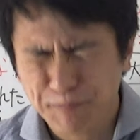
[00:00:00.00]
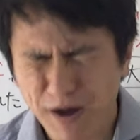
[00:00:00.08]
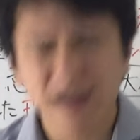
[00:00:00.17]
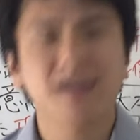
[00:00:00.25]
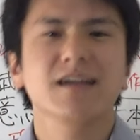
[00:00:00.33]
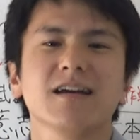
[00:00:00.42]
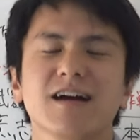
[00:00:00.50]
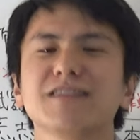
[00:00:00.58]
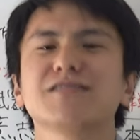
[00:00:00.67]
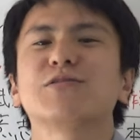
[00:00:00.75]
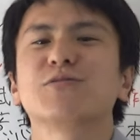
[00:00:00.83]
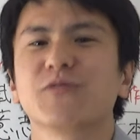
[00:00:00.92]
ぱい
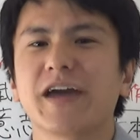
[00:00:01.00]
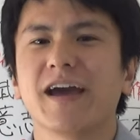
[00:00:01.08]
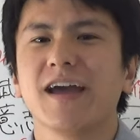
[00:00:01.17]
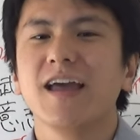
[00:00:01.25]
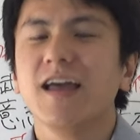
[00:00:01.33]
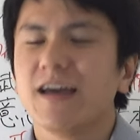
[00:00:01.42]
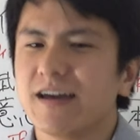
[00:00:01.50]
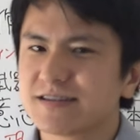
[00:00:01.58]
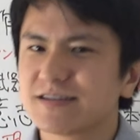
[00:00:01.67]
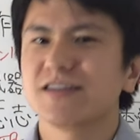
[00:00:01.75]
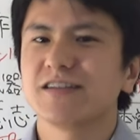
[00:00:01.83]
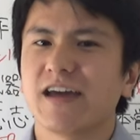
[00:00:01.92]
入ってるので、えー、
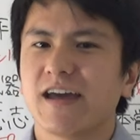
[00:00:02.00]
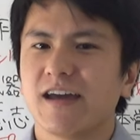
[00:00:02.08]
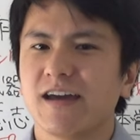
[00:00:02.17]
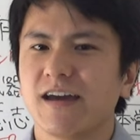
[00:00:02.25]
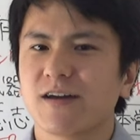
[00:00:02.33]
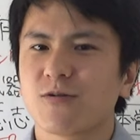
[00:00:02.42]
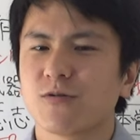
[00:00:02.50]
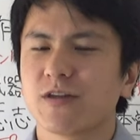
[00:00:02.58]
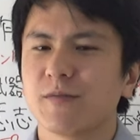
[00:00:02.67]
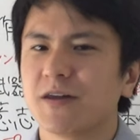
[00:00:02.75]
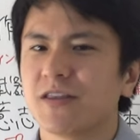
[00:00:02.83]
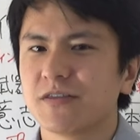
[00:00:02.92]
ぜひね、えここ
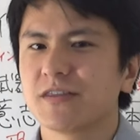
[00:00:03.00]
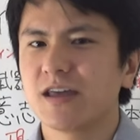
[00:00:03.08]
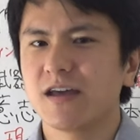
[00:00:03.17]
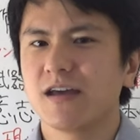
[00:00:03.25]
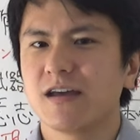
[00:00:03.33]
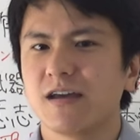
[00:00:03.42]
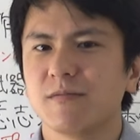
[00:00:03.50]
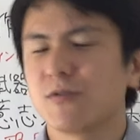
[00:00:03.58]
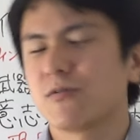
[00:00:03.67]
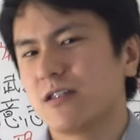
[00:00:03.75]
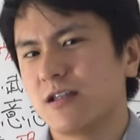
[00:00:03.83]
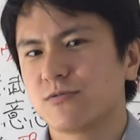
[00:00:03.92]
で学んでみ
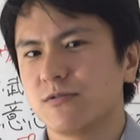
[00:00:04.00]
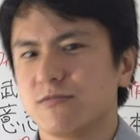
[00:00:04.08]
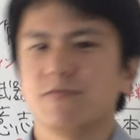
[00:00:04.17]
ようかなと。